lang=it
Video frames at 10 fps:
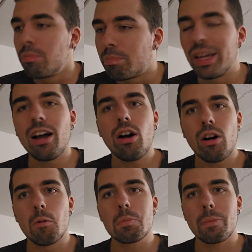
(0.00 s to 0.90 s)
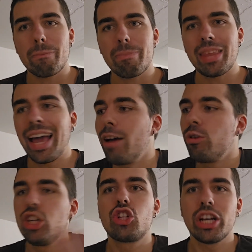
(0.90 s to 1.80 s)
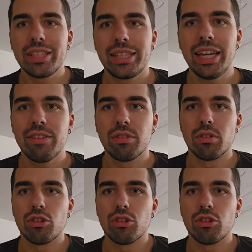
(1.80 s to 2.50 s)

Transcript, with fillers: Però è un incentivo,